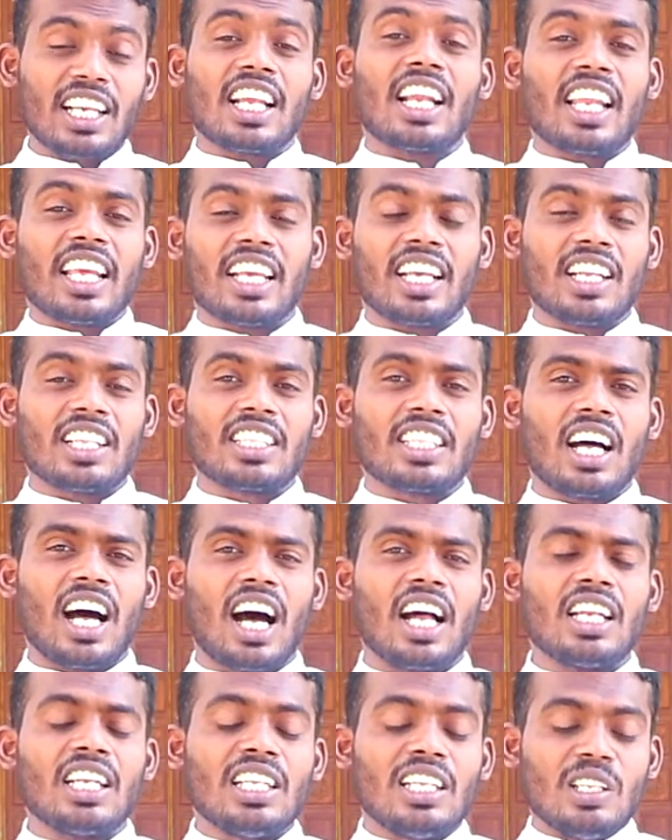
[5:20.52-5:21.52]
கிளைகள்
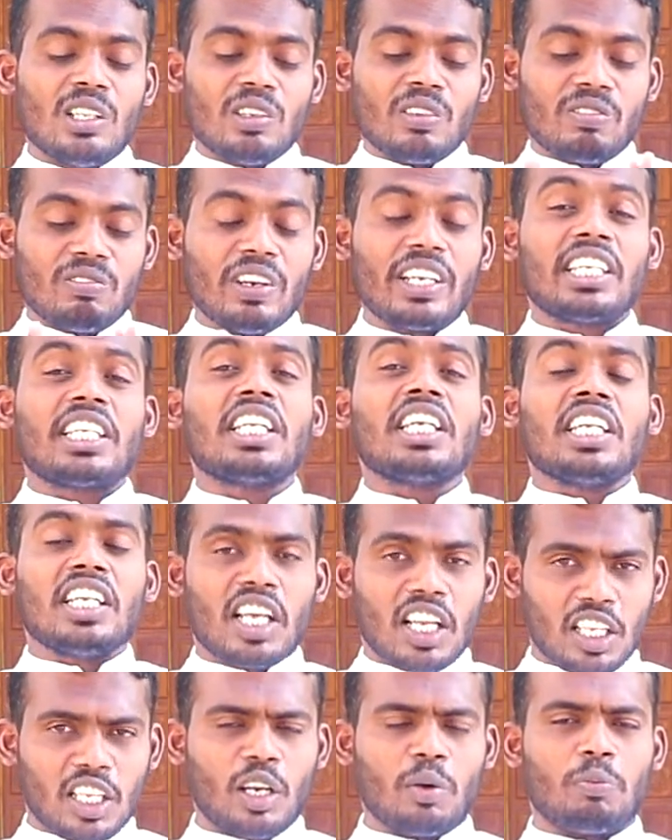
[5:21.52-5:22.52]
தான் வெட்டி
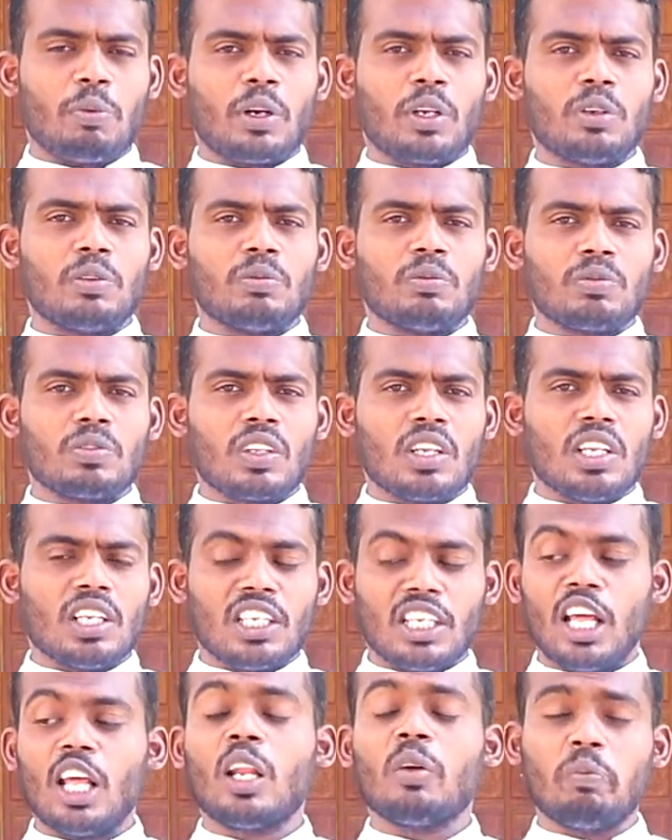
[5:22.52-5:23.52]
எறியப்படும்
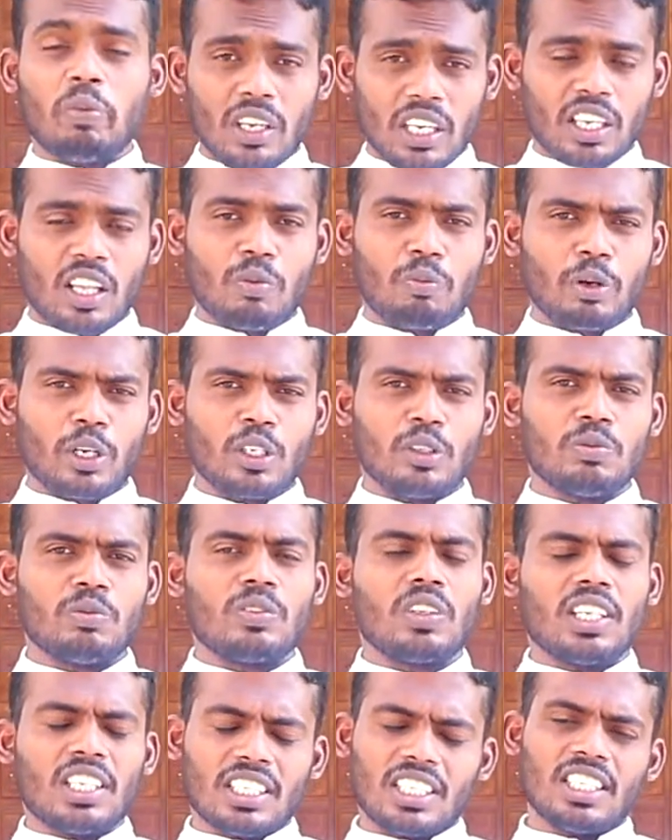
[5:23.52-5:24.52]
நெருப்பிலிடப்படும்
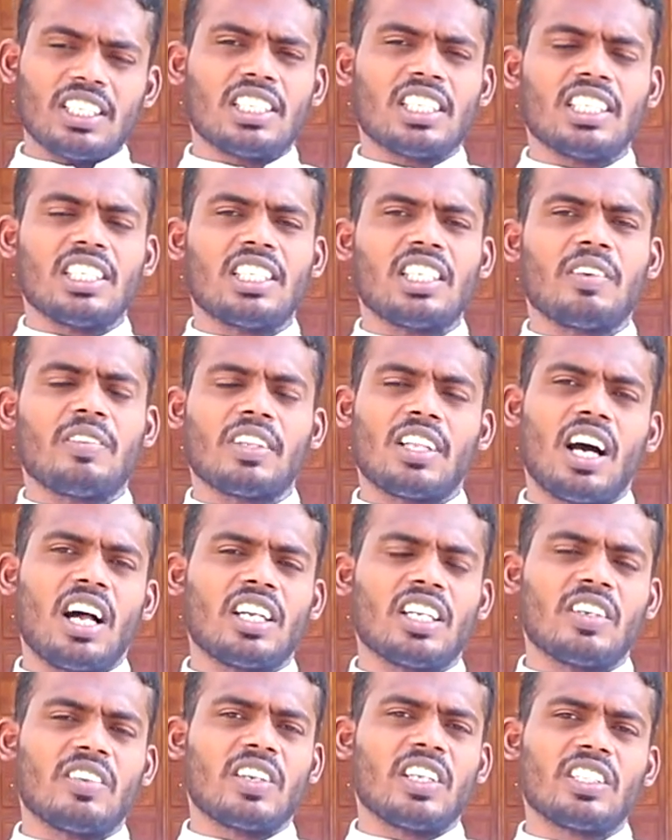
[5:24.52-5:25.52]
என்று நமது
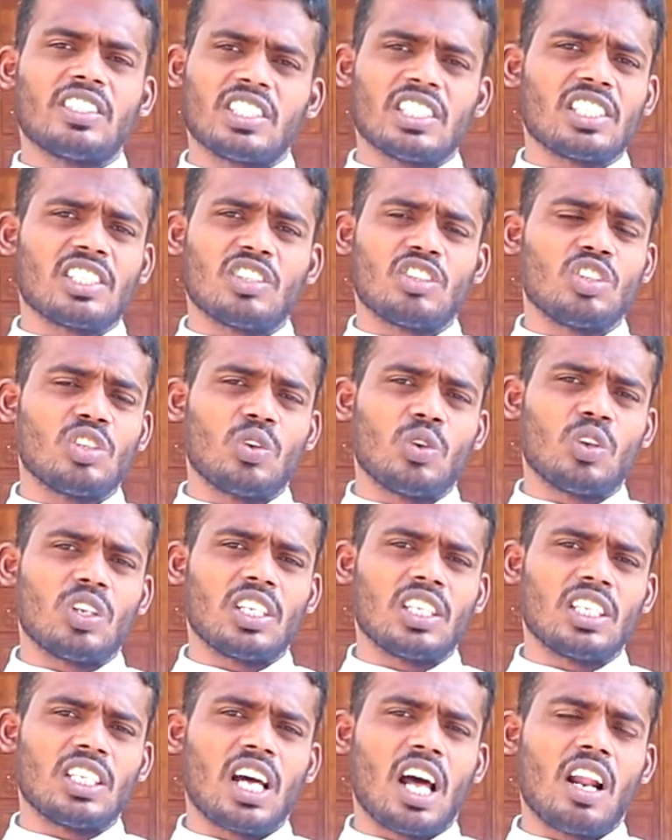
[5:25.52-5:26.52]
ஆண்டவர் இயேசு கிறிஸ்து
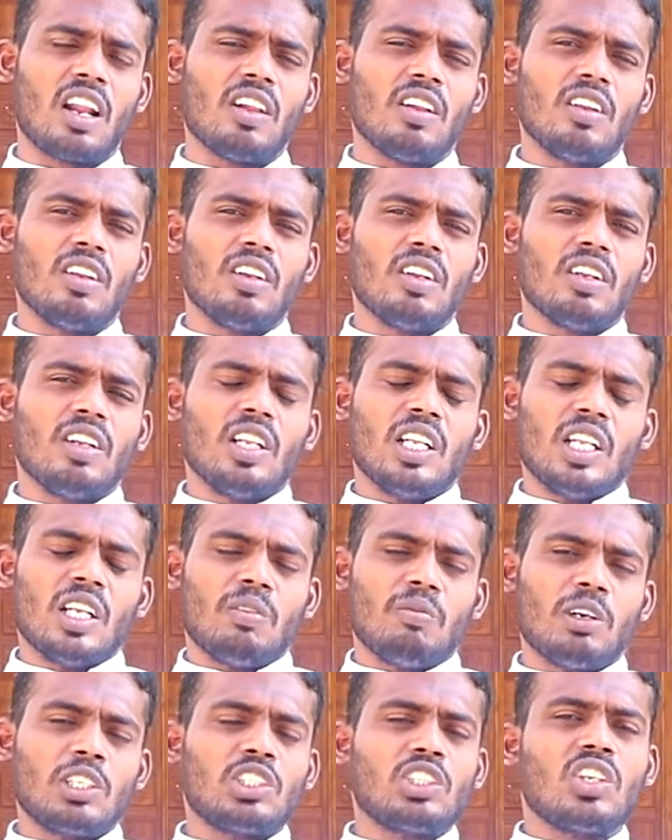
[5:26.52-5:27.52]
கூறுகின்றார்
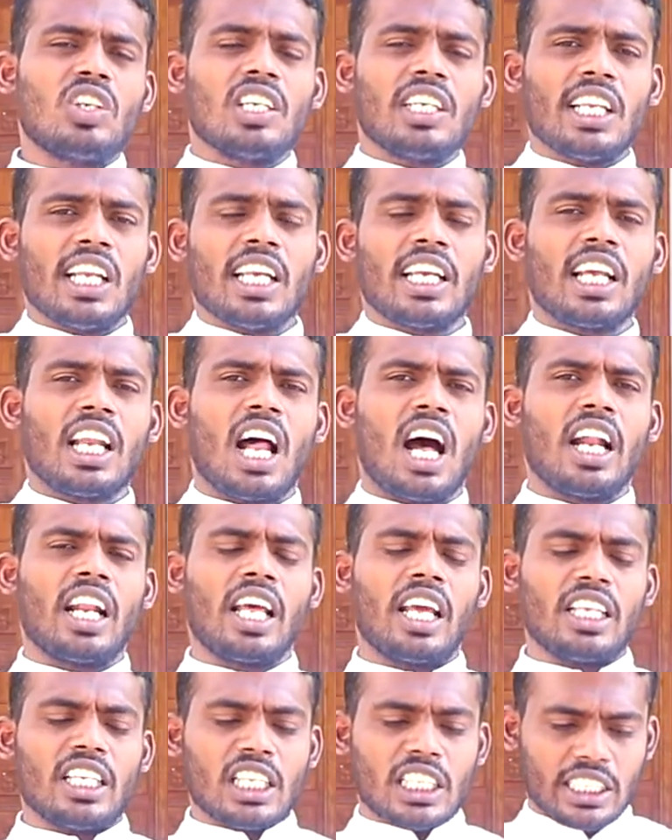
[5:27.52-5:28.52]
மற்றொரு கிளைகளான
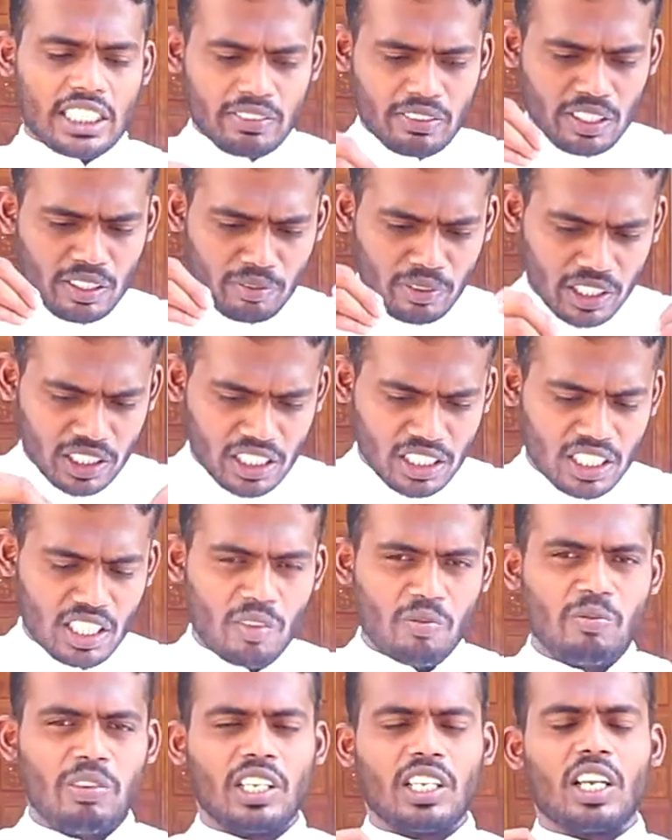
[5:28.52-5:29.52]
இயேசுவின் மீது
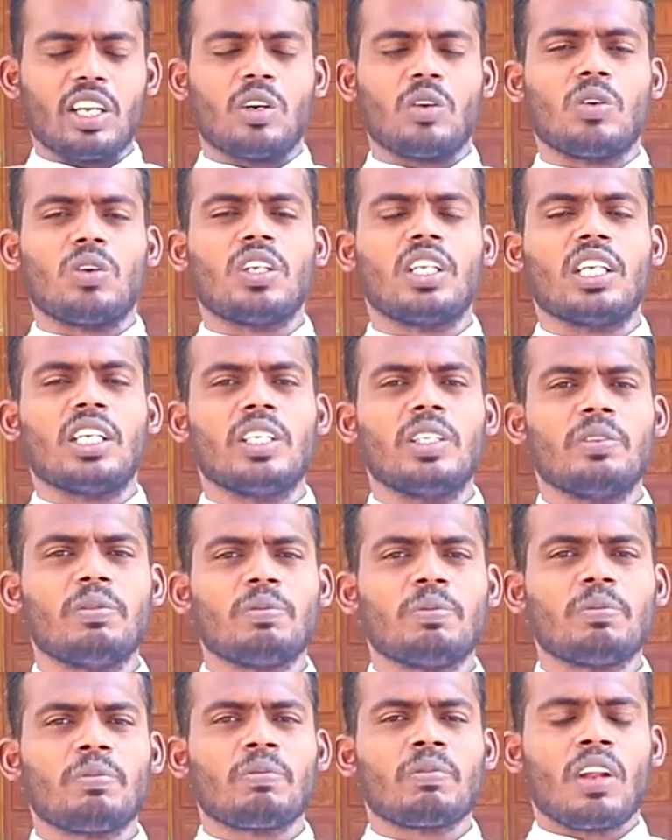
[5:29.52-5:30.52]
நம்பிக்கை கொண்டு
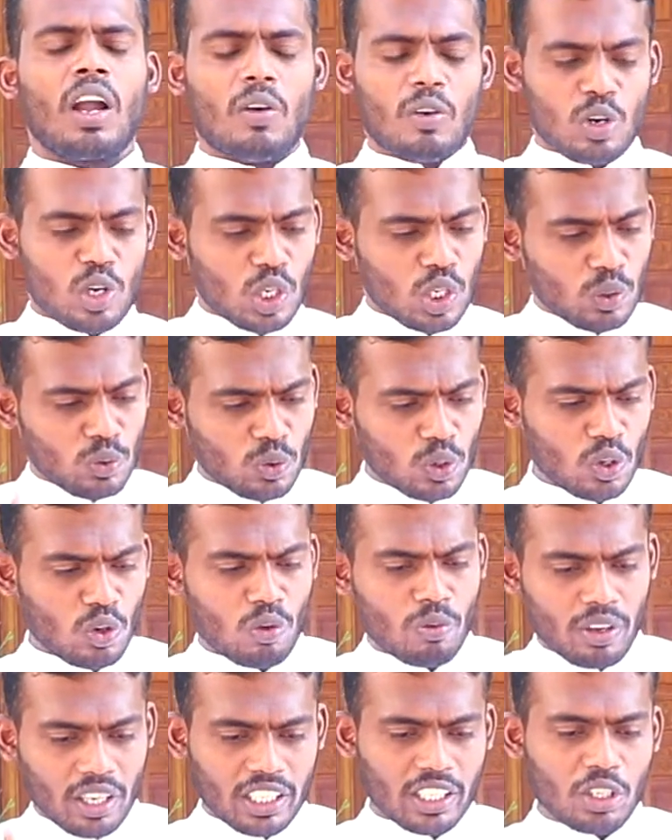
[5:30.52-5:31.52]
அவரோட உறவு
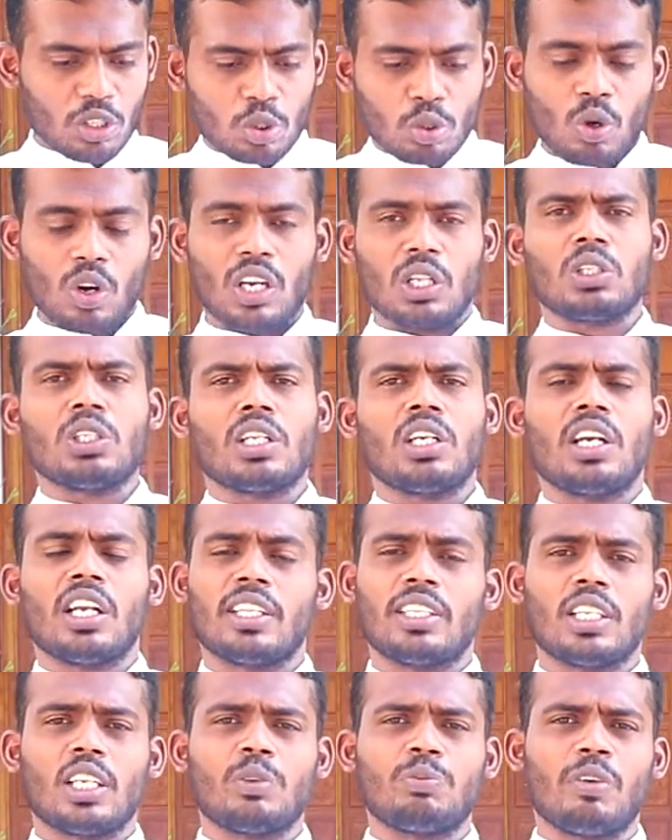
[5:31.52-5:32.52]
முறையில் தொடர்ந்து
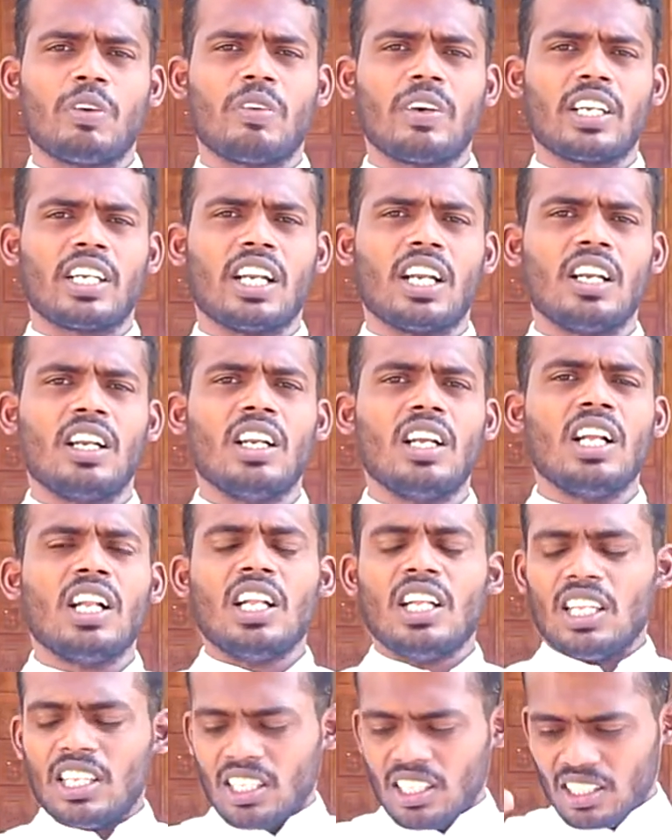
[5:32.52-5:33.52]
நிலைத்திருப்பவர்கள்
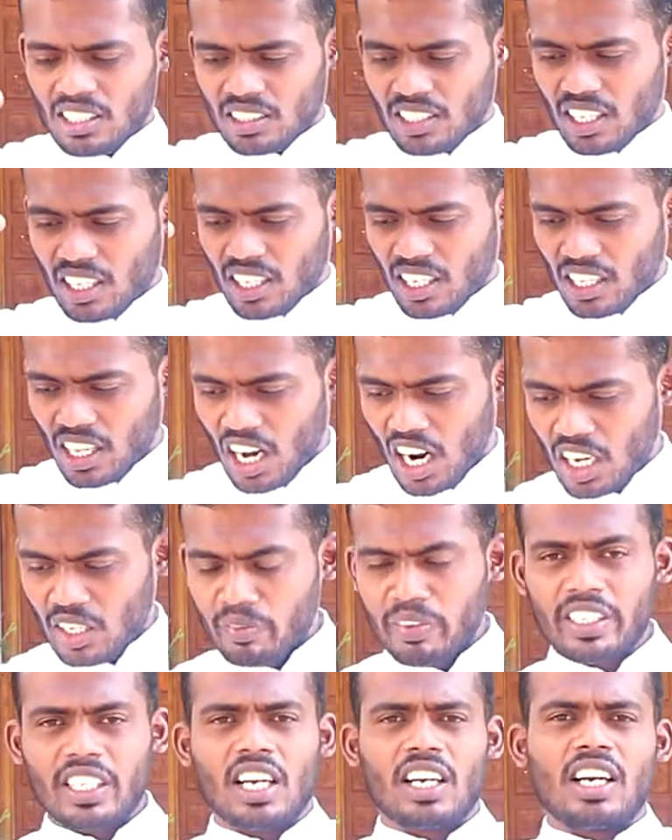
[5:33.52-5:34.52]
தங்களது
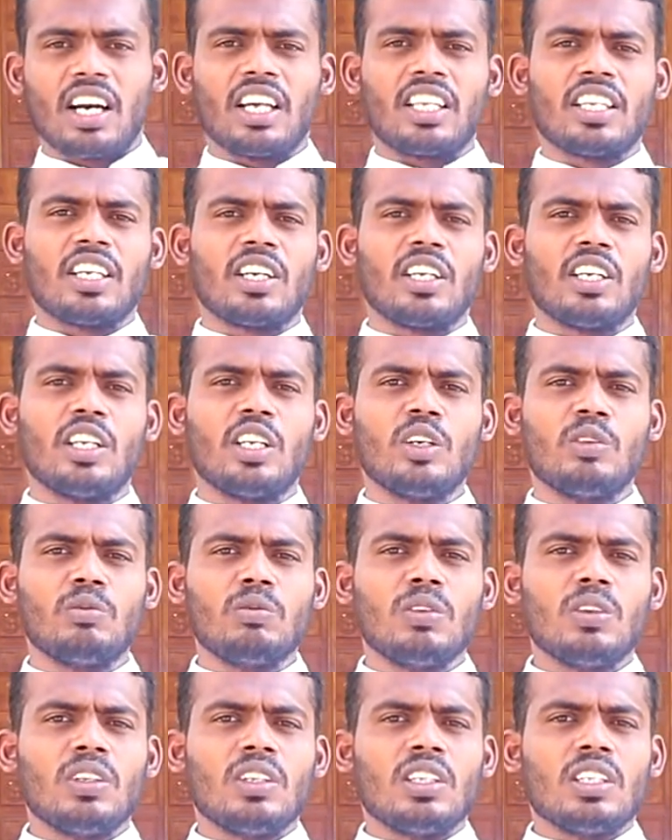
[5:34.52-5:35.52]
ஆன்மீக காரியங்களிலும்
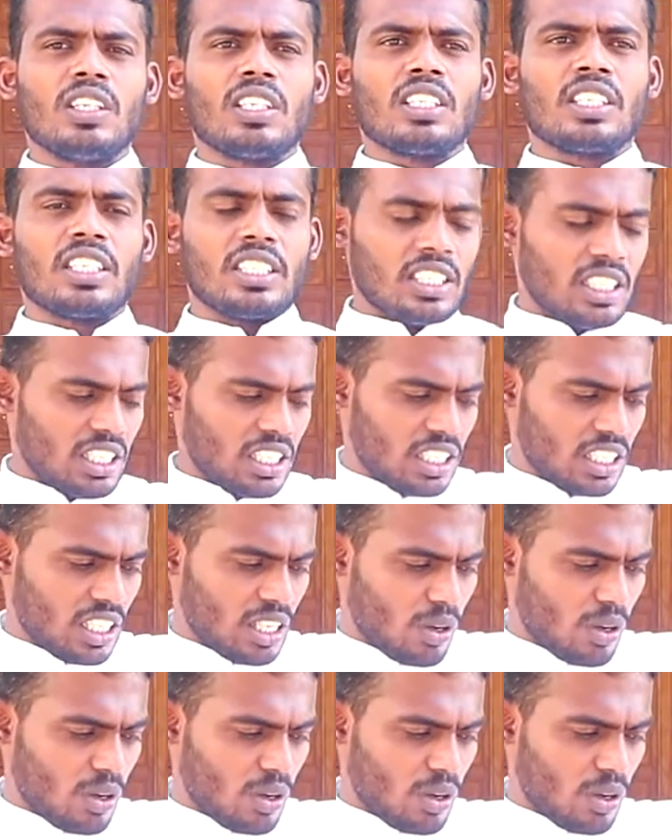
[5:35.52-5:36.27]
தங்களது